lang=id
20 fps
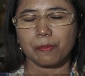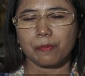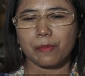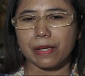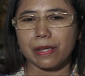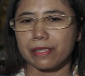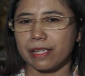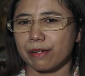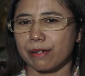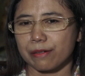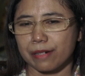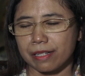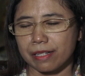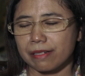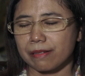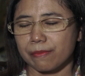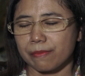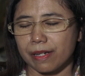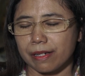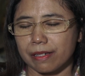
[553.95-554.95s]
banyak orang
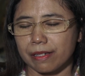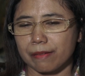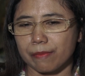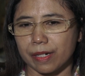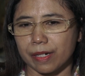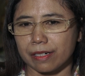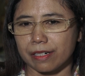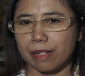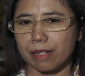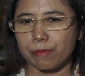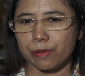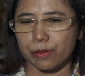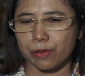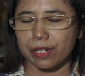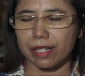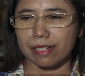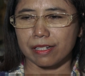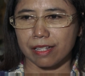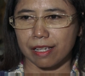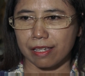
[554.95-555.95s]
semakin mengenal
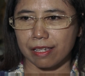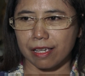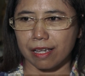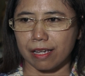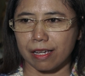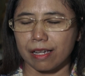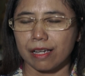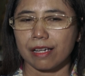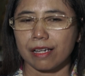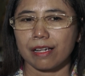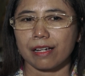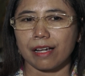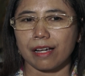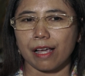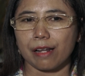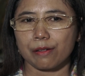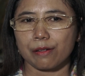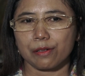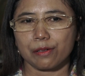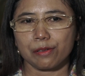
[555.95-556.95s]
produk saya.
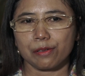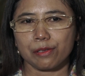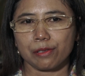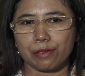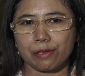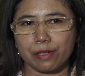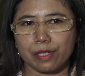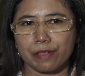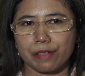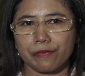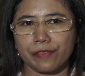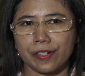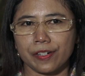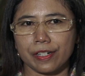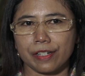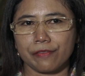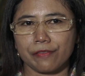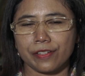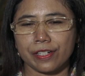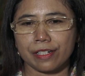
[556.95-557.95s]
Kalau untuk
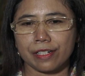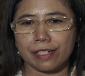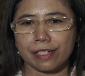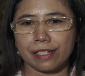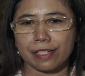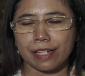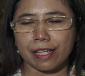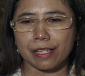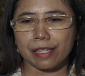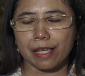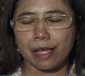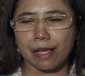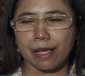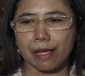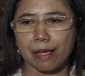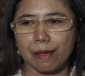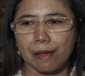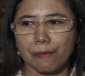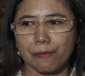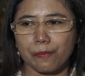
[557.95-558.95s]
event-event
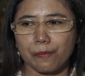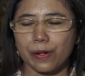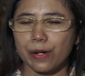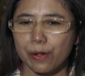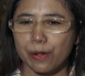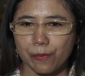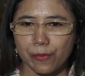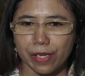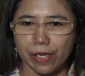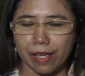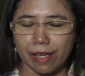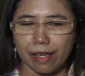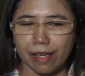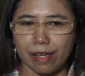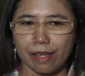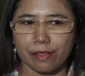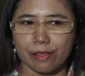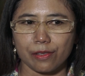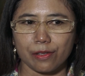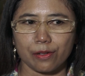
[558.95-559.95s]
saya belum
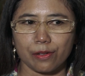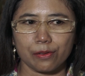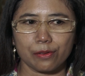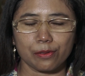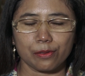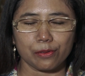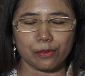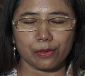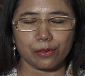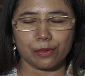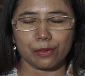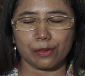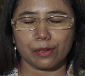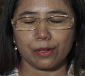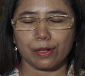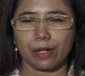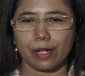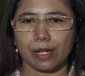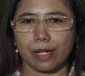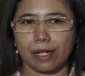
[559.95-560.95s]
ya atau
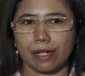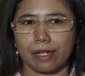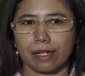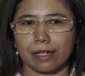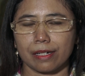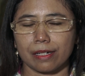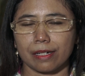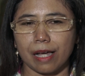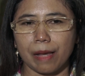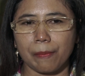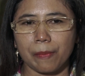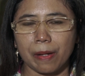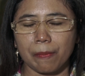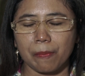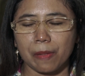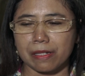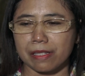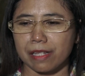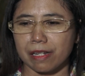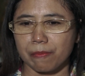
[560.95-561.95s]
untuk uh, apa
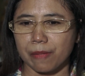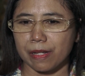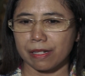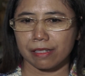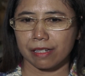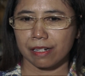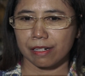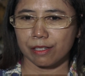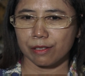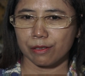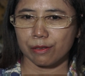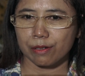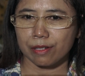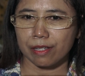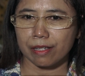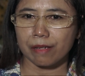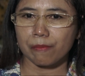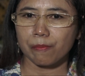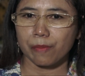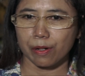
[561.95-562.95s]
basar-basar gitu
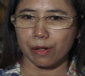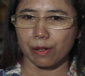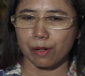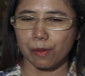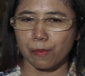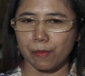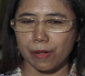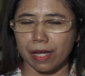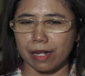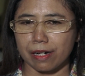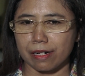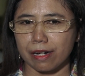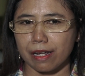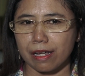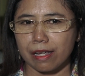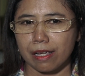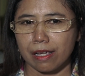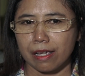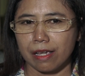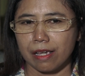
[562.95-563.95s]
saya belum
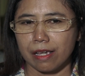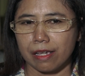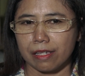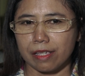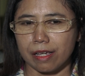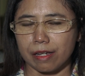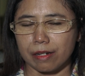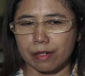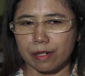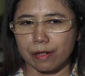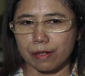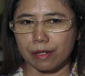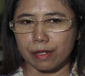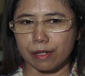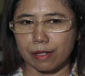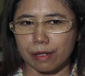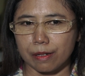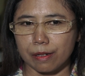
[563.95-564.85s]
karena yang di